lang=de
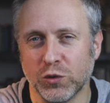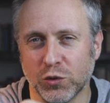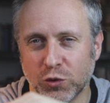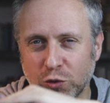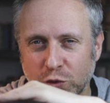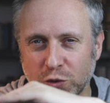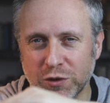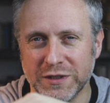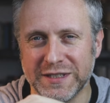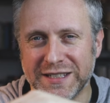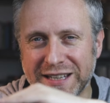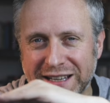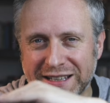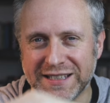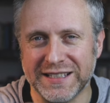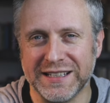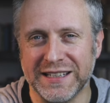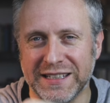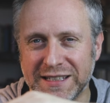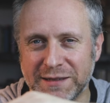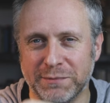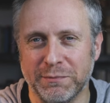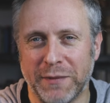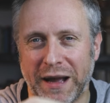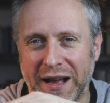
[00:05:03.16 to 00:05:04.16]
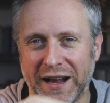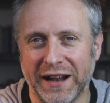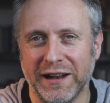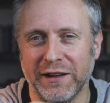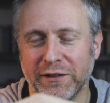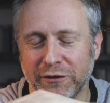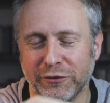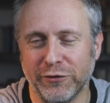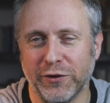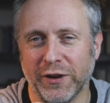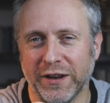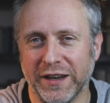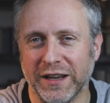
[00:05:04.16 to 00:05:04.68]
grundsätzlich mal
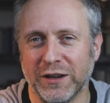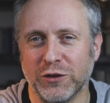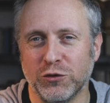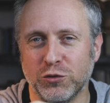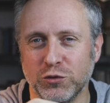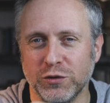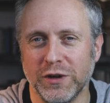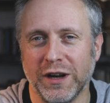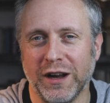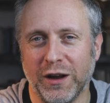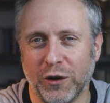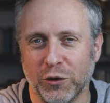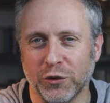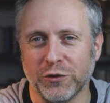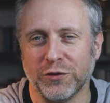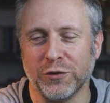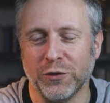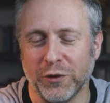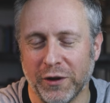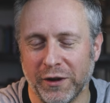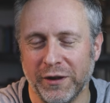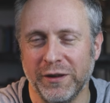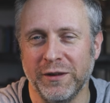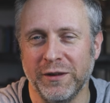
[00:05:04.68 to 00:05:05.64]
von Natur aus oder